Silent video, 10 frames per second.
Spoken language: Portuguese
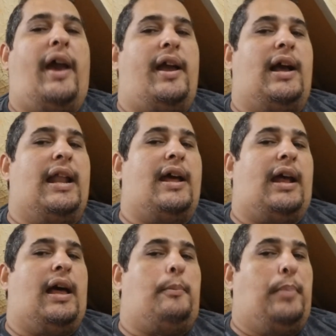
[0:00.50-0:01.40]
E aí
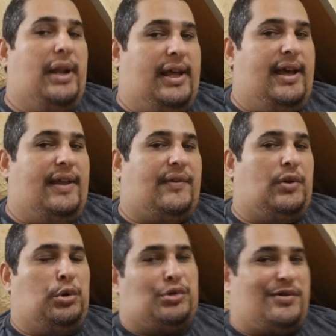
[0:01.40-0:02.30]
galera,
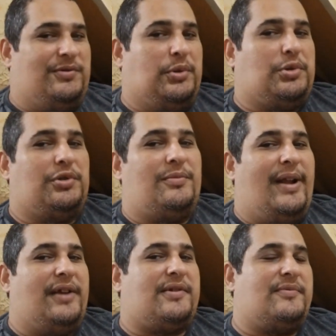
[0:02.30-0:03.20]
beleza? Eu sou o Dr.
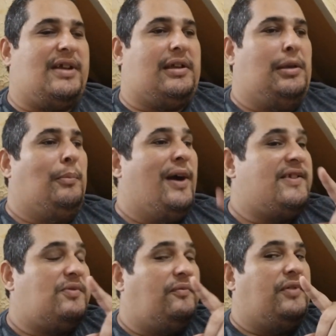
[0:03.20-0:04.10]
Dubreg, estamos aqui em
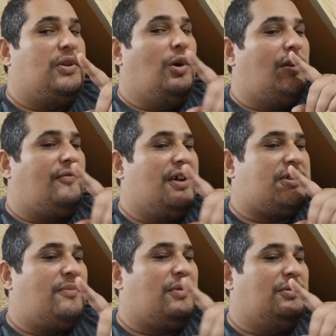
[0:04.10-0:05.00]
mais um vídeo. Olha que
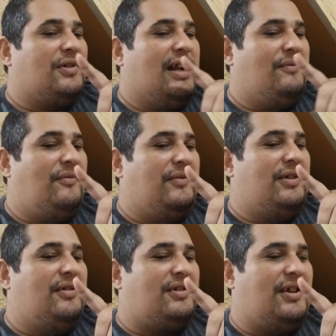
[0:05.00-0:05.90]
faz tempo que eu não gravo
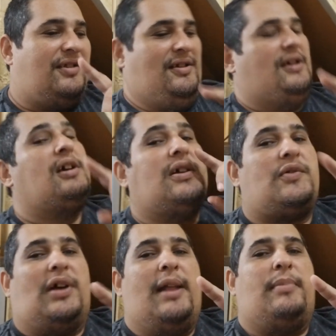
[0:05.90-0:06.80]
vídeo, hein gente?
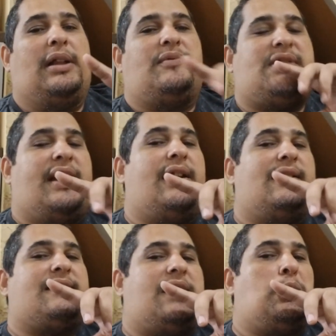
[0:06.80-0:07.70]
Só lembrando, você que ainda
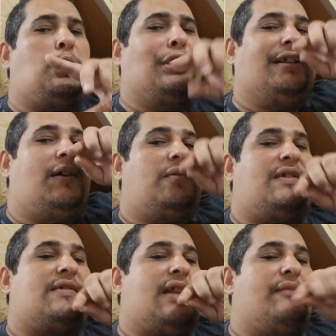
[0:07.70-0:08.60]
é inscrito no canal,
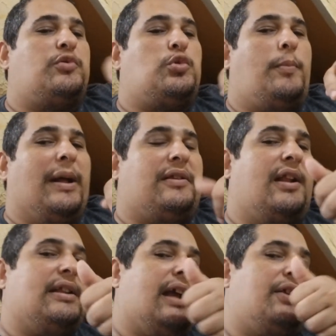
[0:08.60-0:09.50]
se inscreve,
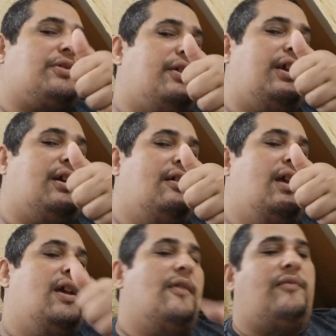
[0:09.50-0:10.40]
compartilha, dá aquele joinha
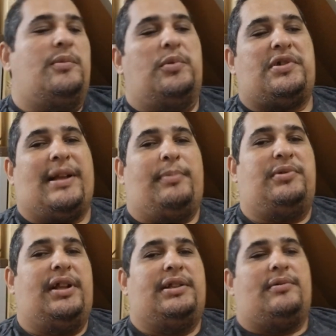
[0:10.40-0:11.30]
famoso tapa
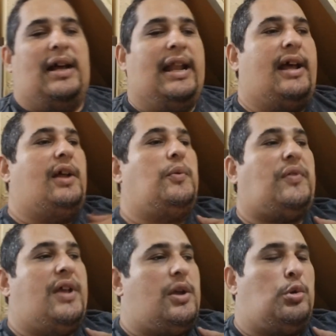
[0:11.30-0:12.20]
no dedão. Galera, eu
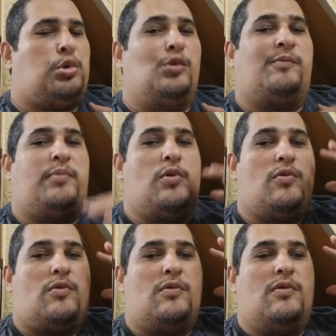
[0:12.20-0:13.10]
sei que eu tô um
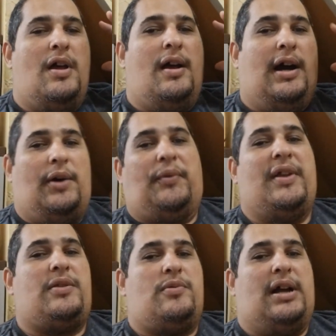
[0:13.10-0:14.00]
pouco
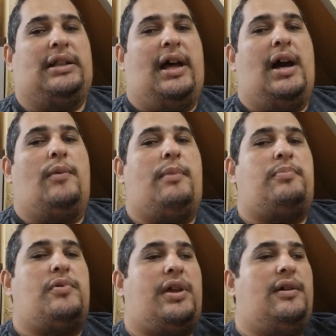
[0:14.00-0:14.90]
ausente do canal, é
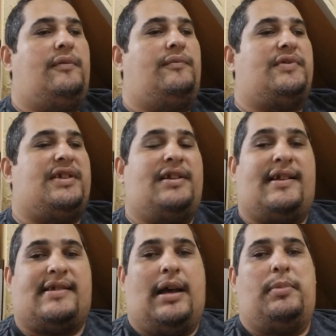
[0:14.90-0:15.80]
porque você
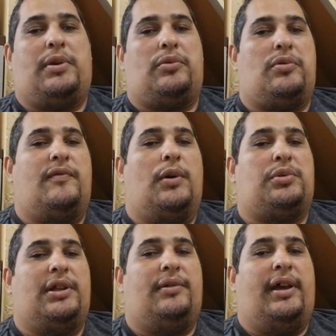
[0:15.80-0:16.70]
já sabe que eu tô
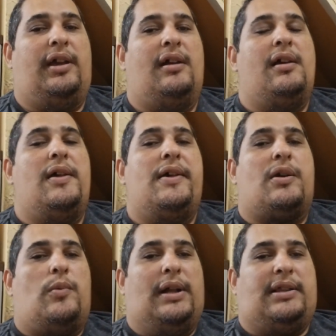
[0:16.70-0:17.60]
voltando aí
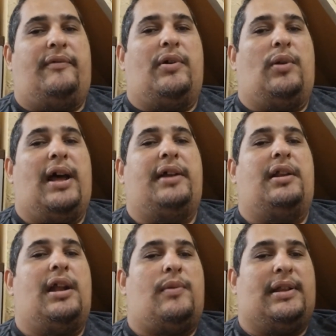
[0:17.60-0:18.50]
com a TV
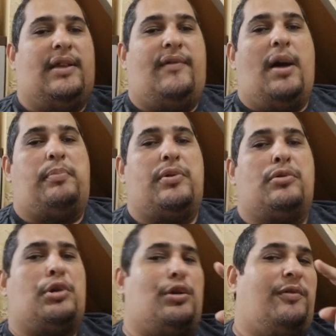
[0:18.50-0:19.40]
online, né? Com a TV
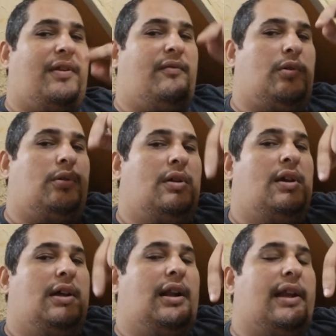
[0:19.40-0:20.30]
Apoio, inclusive, ó.
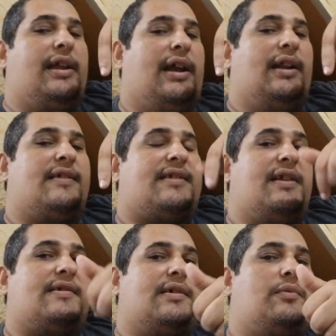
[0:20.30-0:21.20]
Link aí na
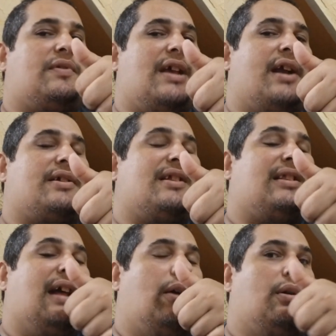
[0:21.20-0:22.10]
descrição, segue a
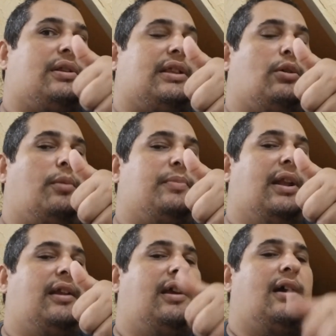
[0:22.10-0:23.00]
gente lá, ó. Top
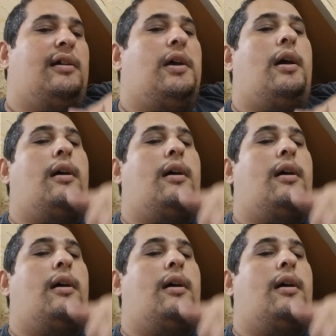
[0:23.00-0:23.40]
de linha.